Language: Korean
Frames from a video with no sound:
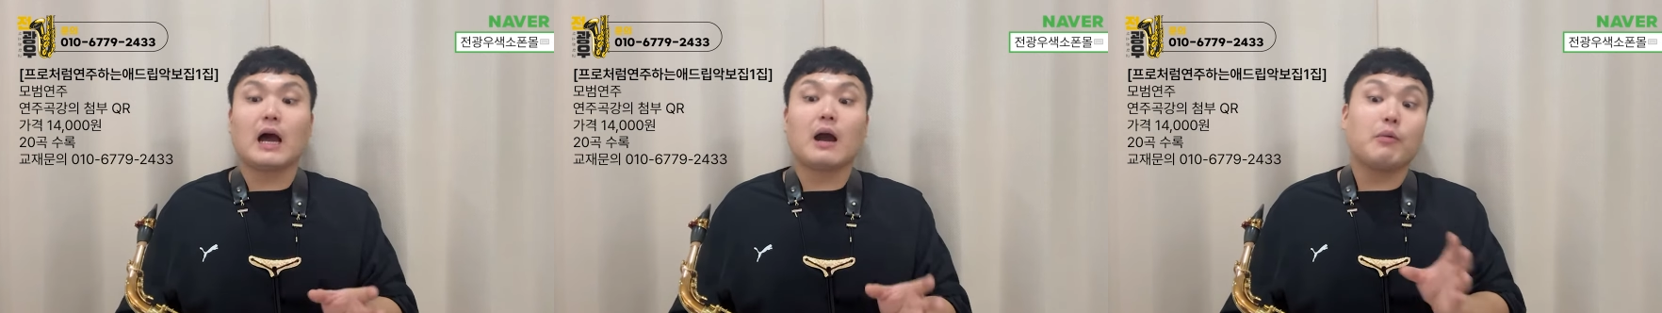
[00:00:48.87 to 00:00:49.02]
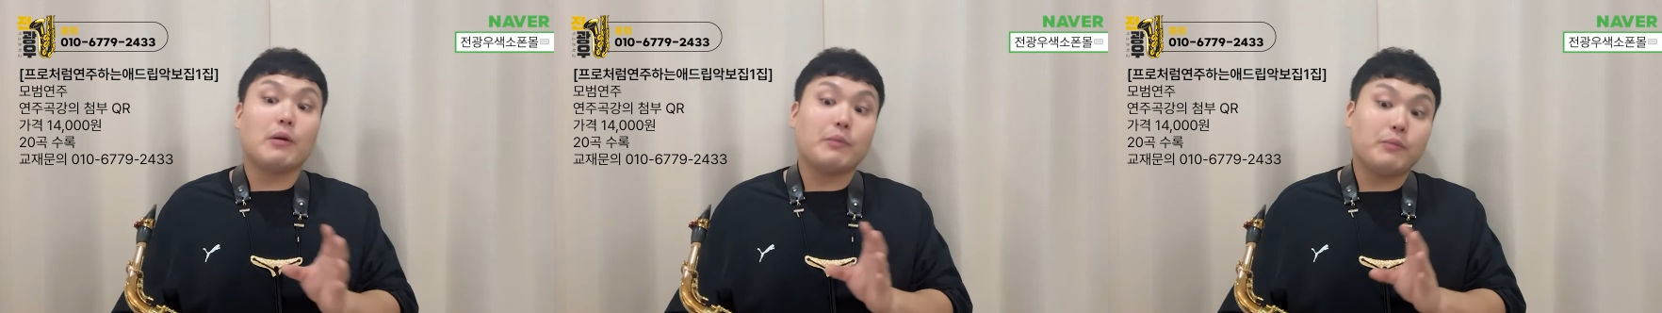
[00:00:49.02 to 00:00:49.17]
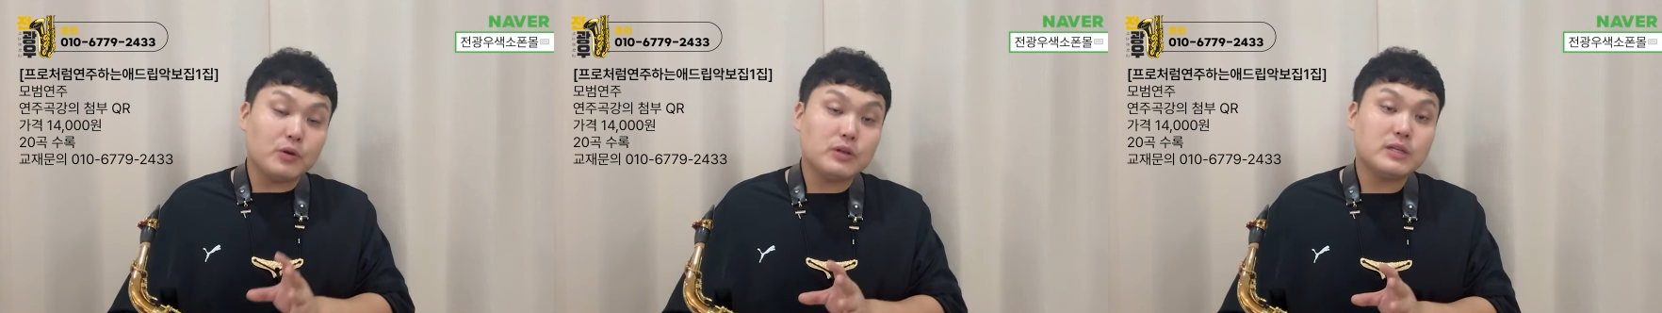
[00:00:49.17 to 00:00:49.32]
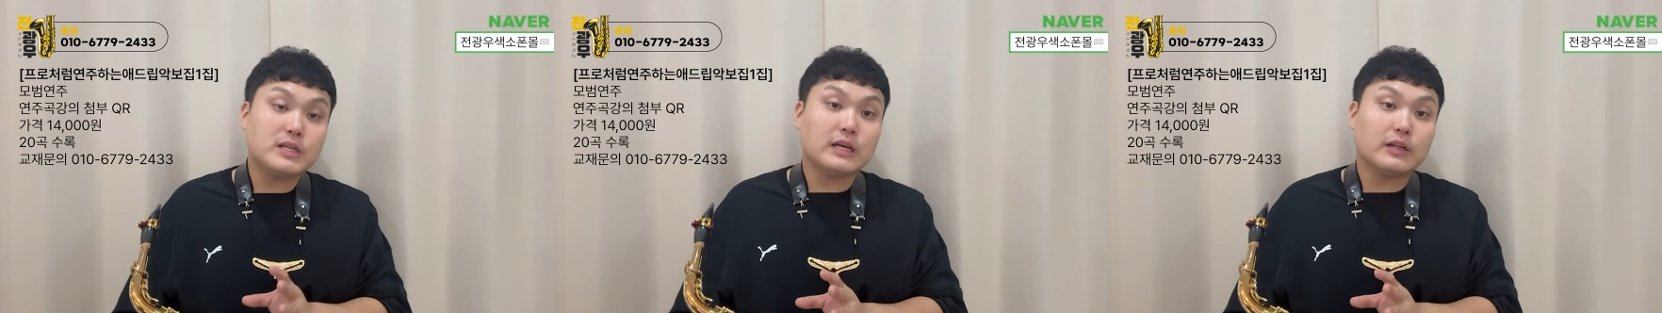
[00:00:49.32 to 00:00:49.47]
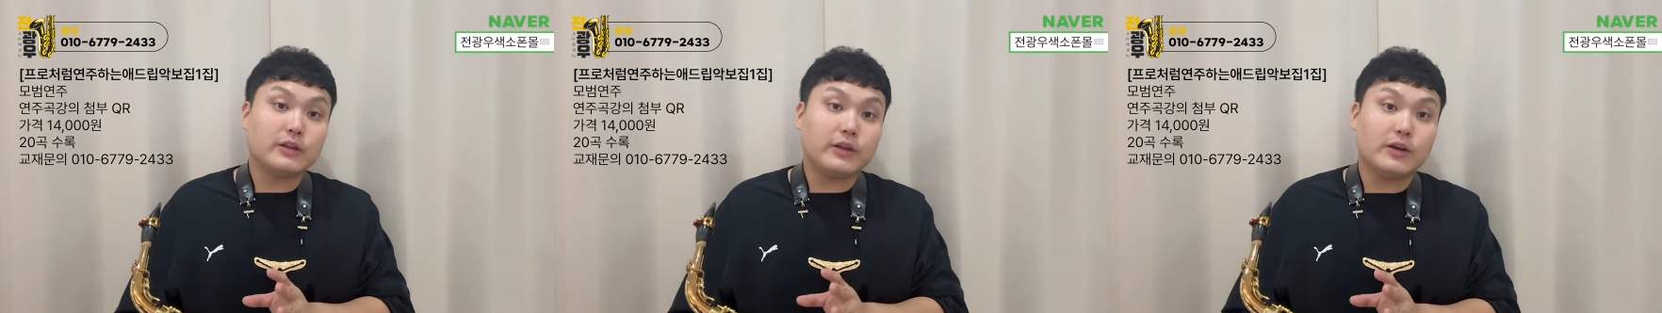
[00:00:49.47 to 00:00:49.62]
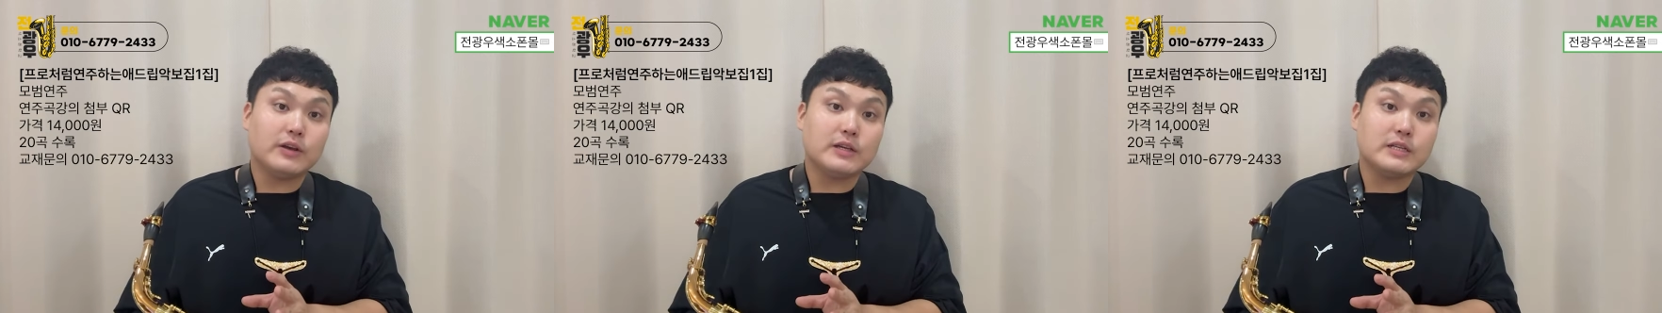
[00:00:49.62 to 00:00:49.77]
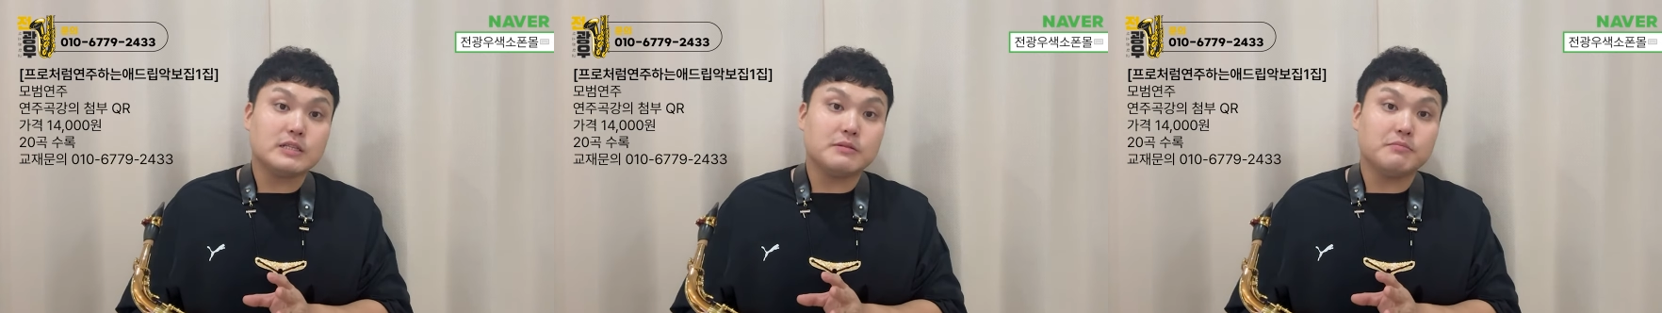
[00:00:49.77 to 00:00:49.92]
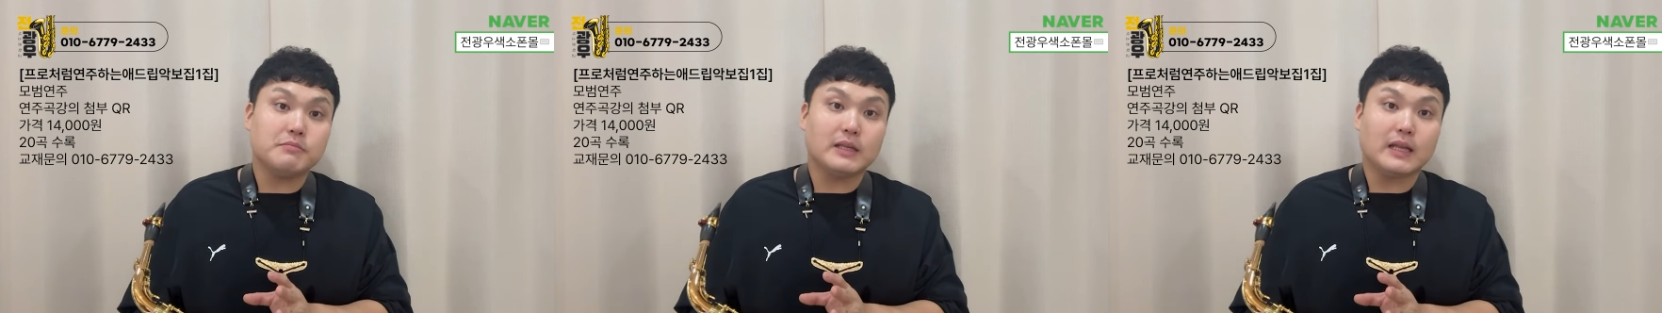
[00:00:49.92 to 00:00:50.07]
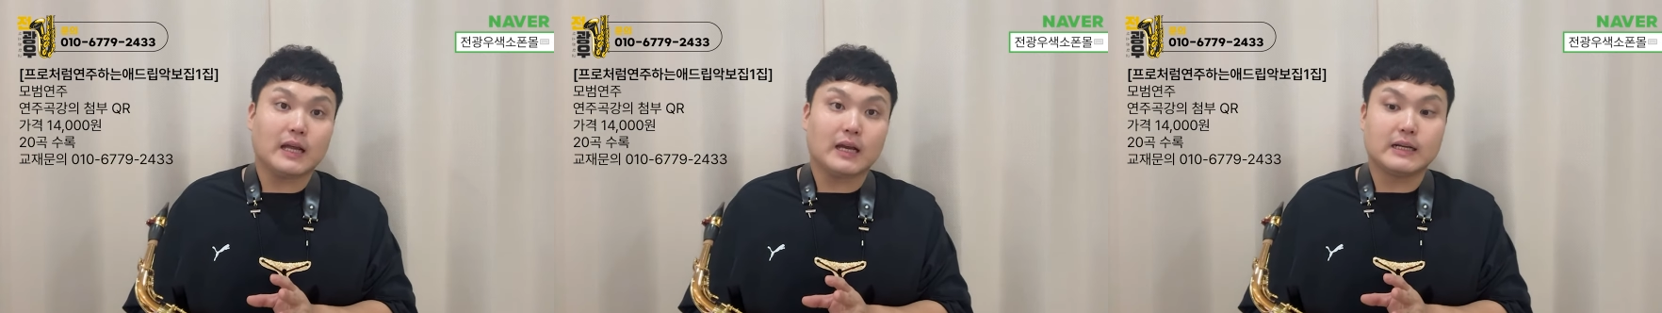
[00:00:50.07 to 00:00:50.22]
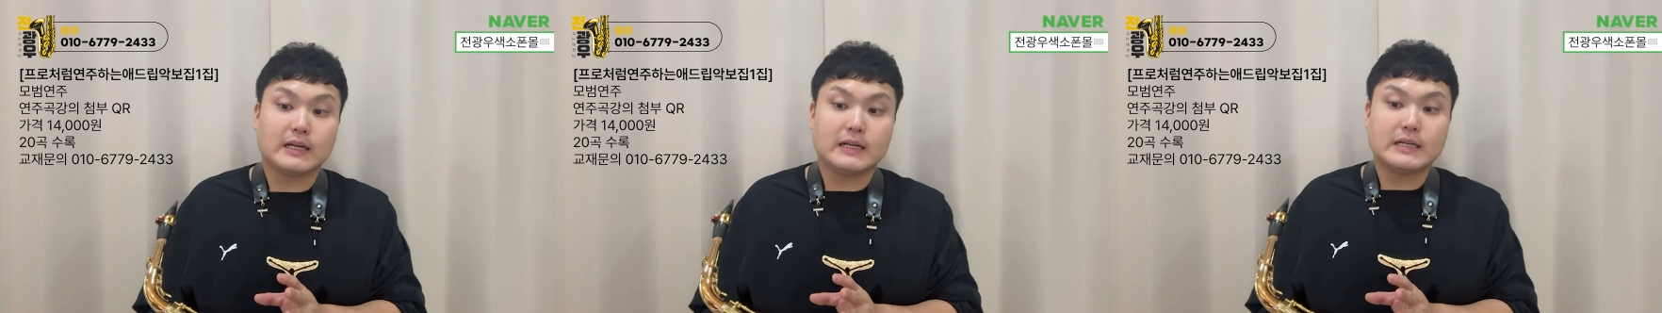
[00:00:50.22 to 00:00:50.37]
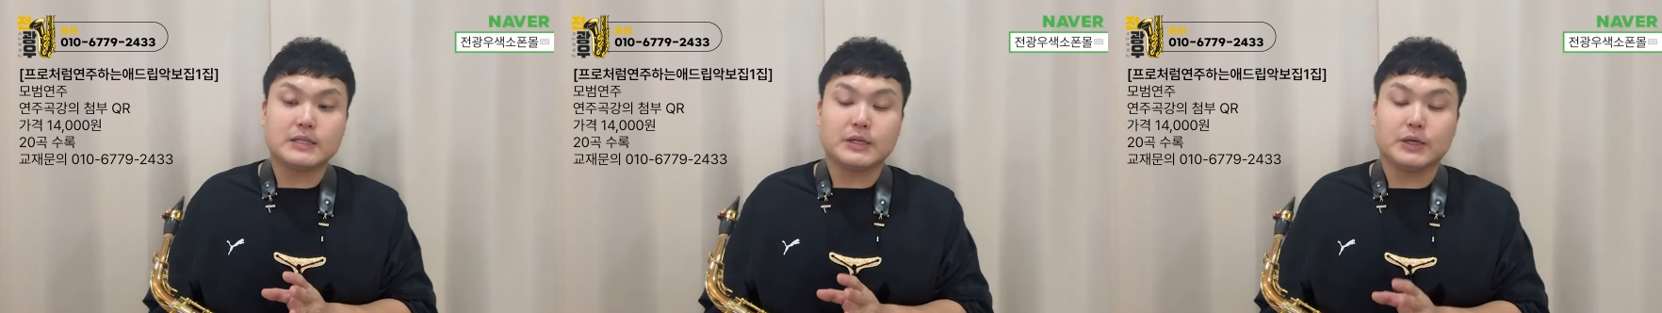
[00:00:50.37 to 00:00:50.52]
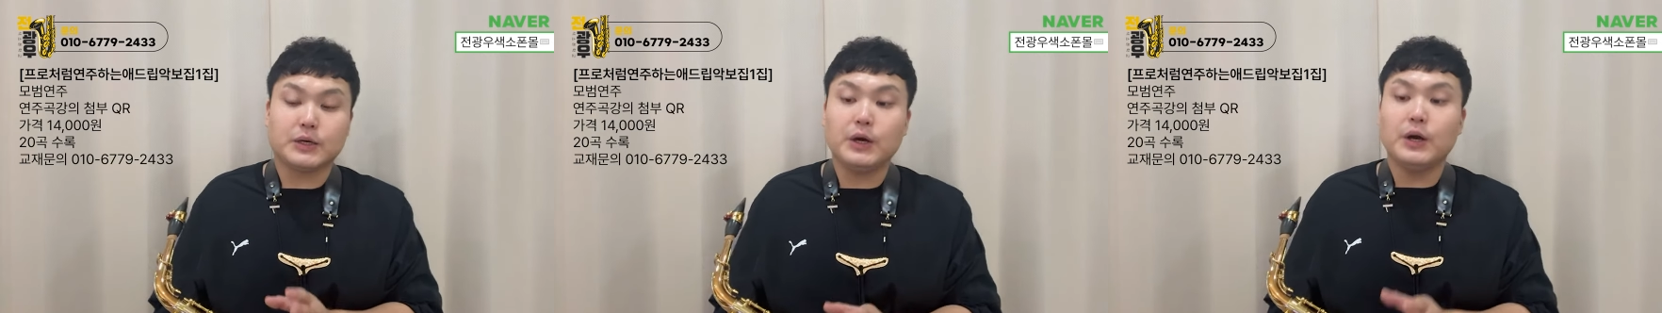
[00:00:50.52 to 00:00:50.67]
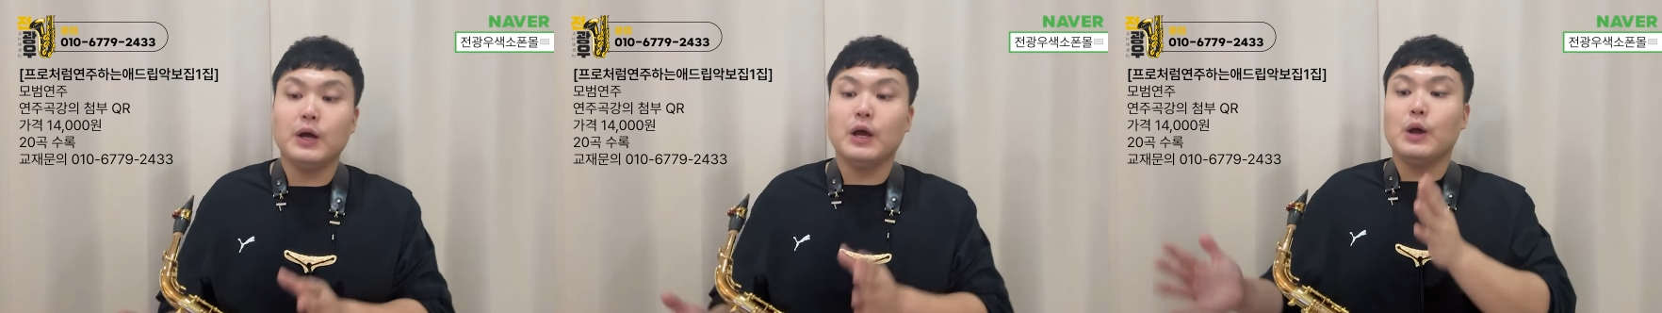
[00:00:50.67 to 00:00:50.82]
악보에 표시가 되어 있습니다.
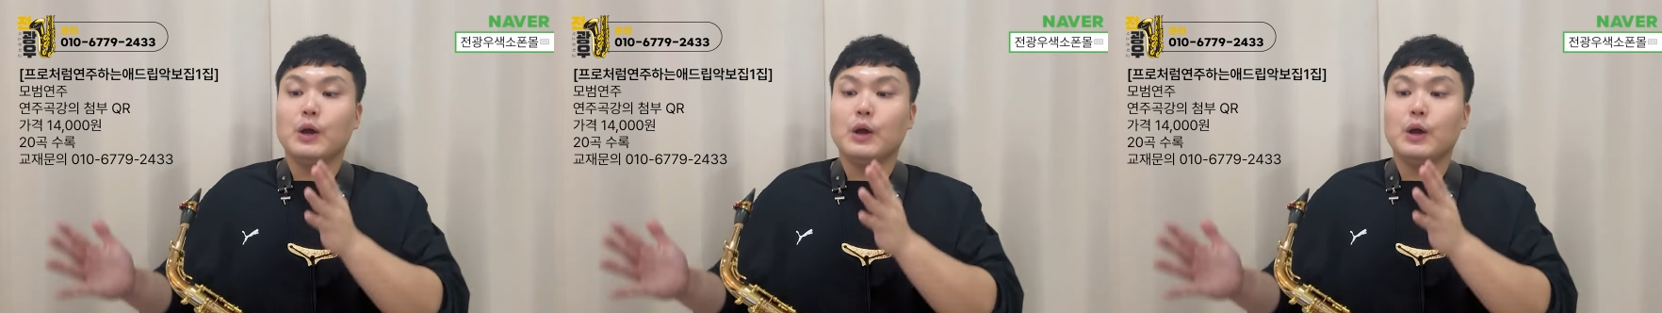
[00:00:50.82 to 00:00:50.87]
그래서